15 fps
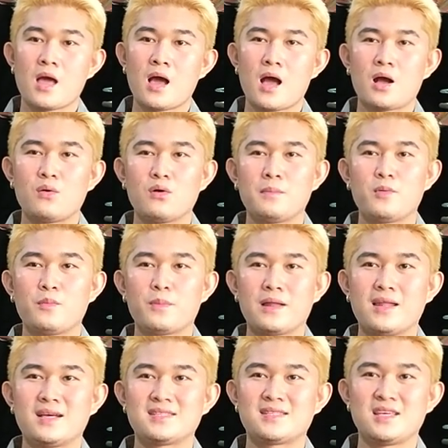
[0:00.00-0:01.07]
Ako nga po
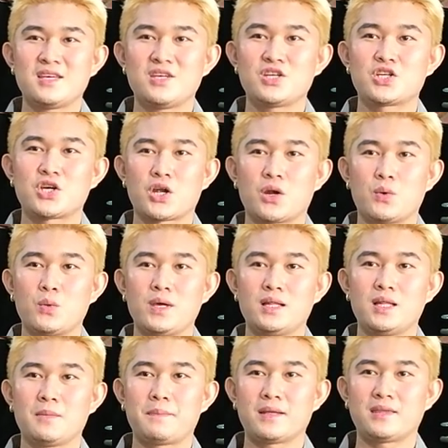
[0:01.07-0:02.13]
pala si Sherwin
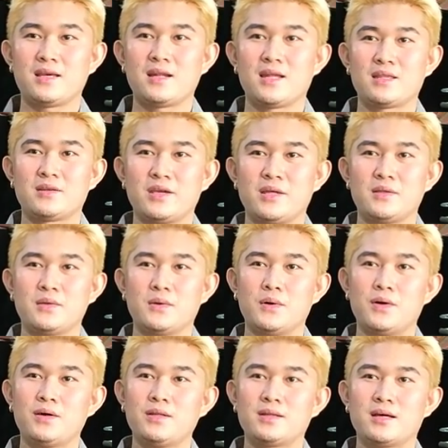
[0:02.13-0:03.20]
Lapating Lagrido
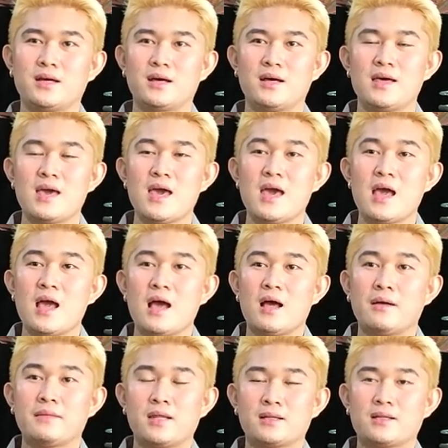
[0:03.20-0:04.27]
na
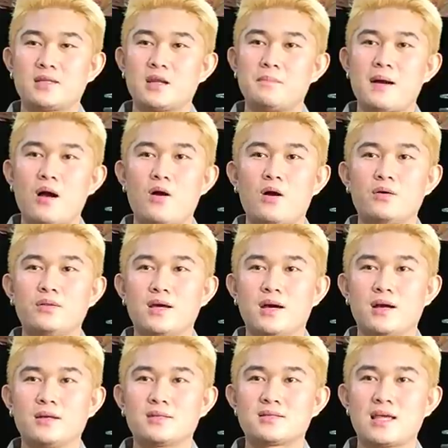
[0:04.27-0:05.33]
nagtrabaho ako
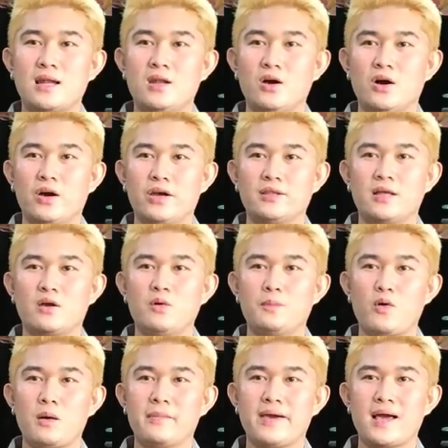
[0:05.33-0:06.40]
ng salon. Ako
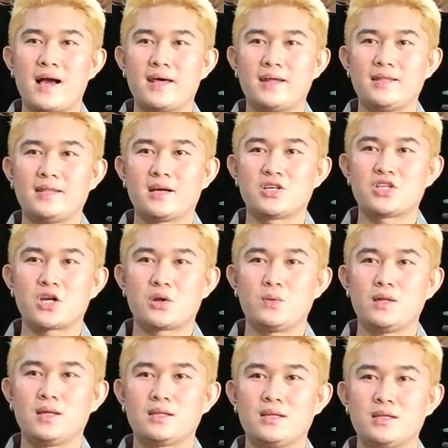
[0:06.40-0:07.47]
po ang may-ari ng
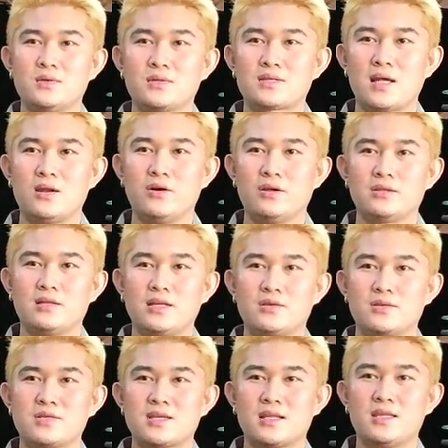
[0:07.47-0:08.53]
Sherwin Lagrido Salon
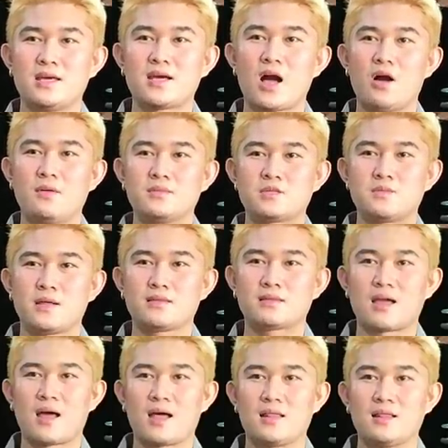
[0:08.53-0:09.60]
dito sa Dika House
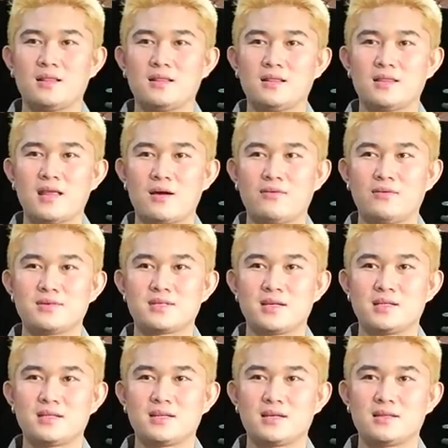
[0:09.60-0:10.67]
Mental, Davao
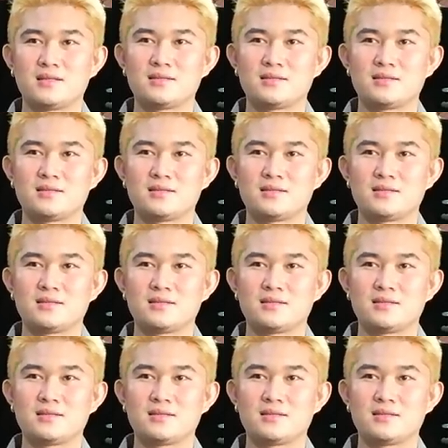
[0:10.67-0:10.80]
City.